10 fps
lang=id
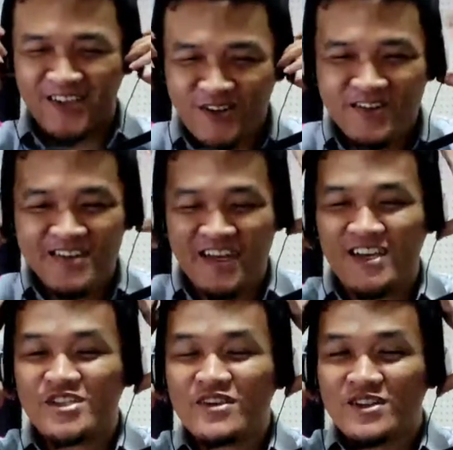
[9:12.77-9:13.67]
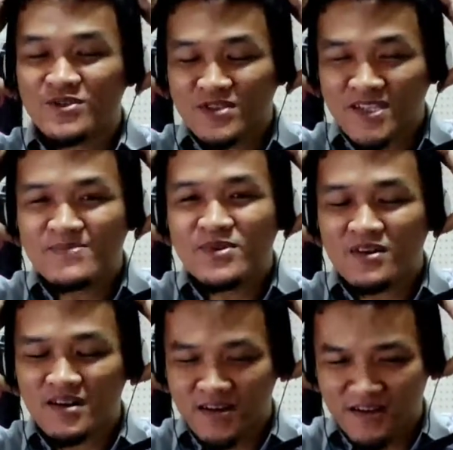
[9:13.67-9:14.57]
Hejo ya hejo itu
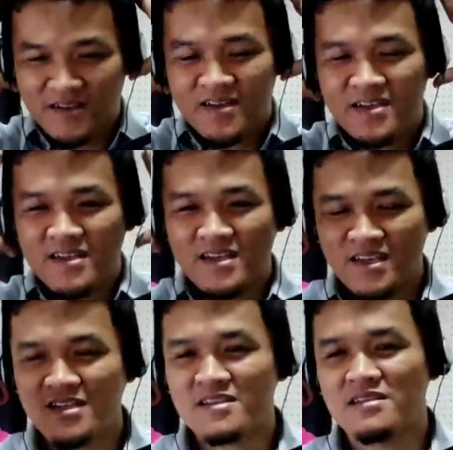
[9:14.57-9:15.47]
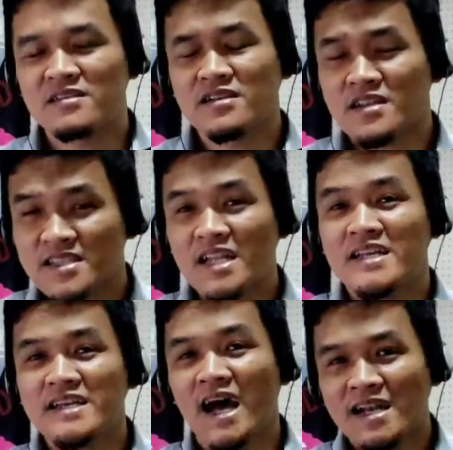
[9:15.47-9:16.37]
simbol
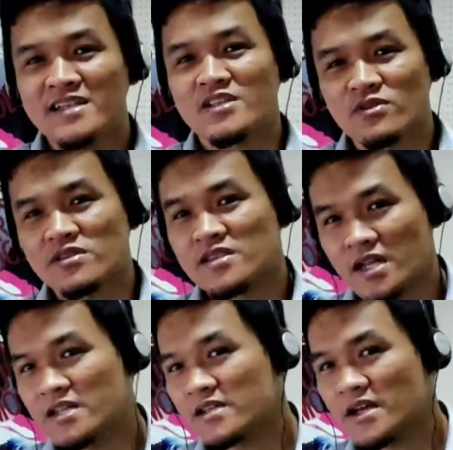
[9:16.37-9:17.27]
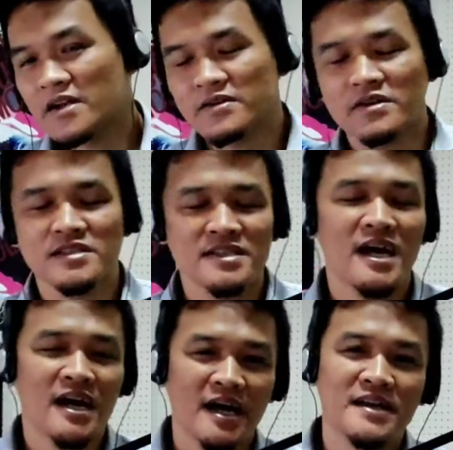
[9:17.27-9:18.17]
ketertarikan gitu ketertarikan
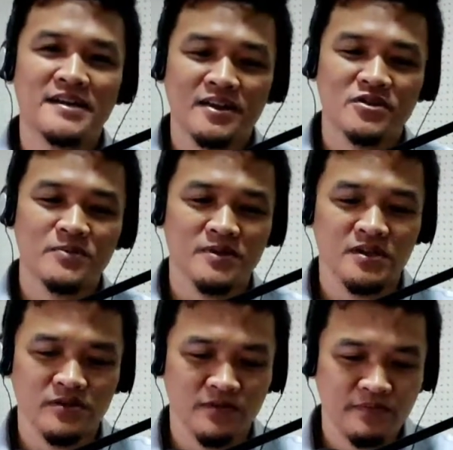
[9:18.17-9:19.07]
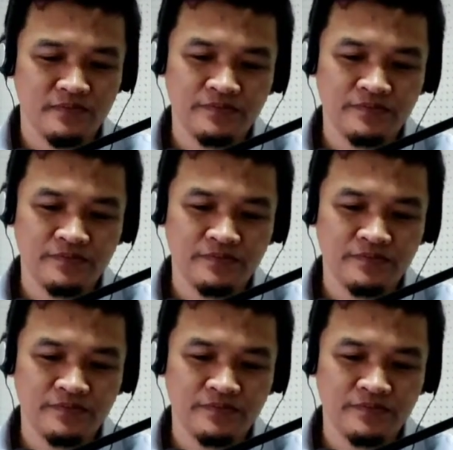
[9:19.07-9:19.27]
kesenangan gitu seperti itu